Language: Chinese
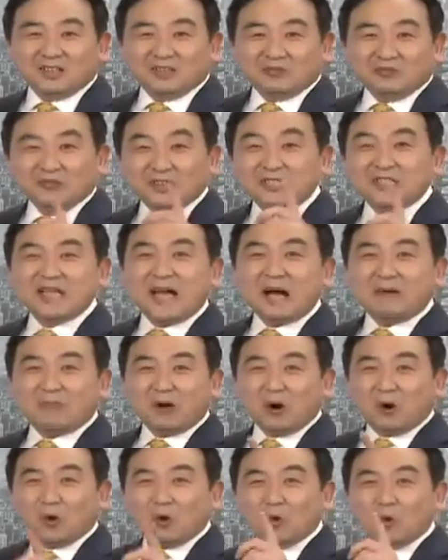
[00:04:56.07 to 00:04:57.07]
温家
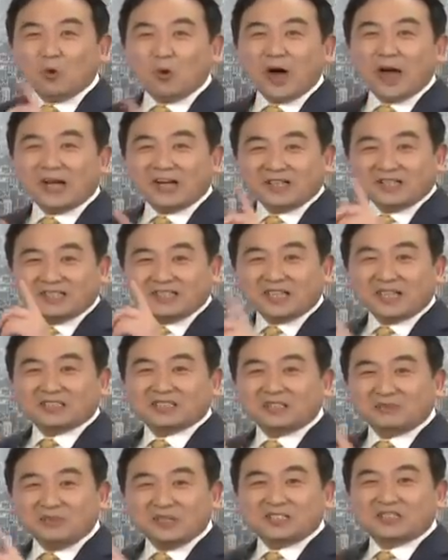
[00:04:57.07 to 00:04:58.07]
宝坏了江
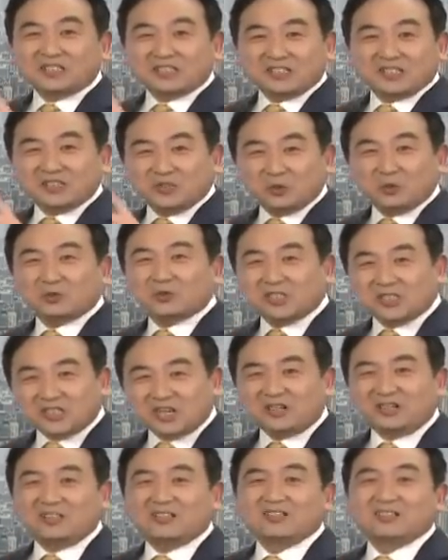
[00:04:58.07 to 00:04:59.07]
泽民、曾庆红的事
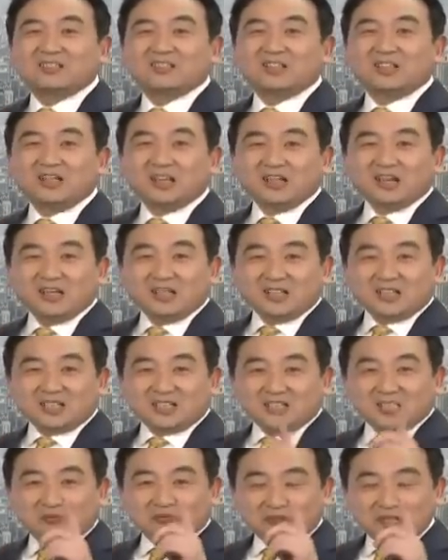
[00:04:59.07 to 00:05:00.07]
儿，
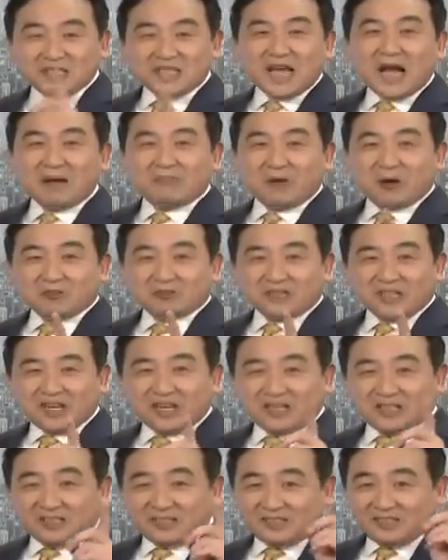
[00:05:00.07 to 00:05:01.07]
是温家宝
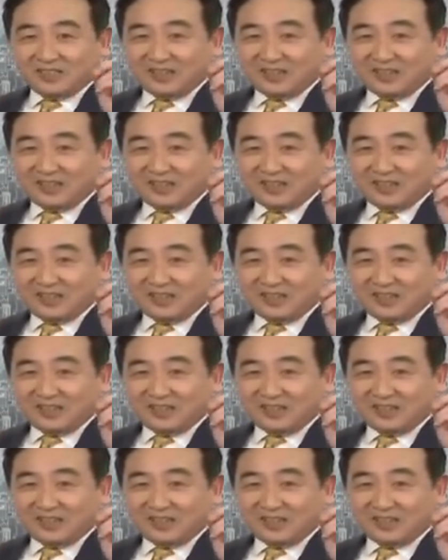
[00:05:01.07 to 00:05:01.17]
在。